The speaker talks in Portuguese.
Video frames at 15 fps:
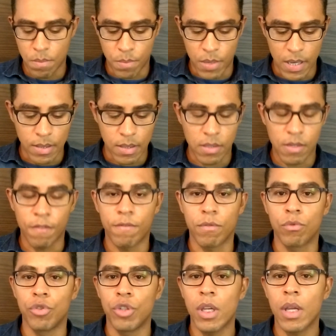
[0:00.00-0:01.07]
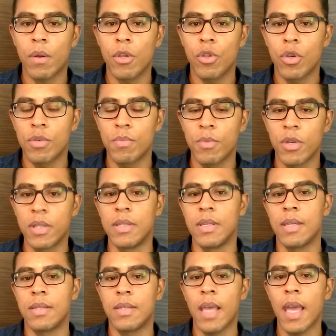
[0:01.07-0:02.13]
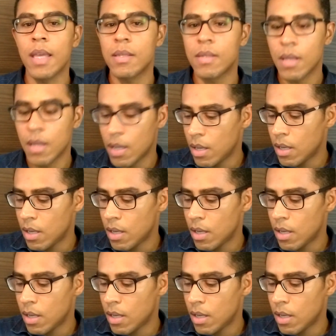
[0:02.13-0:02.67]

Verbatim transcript: empresas se fundiram em 2016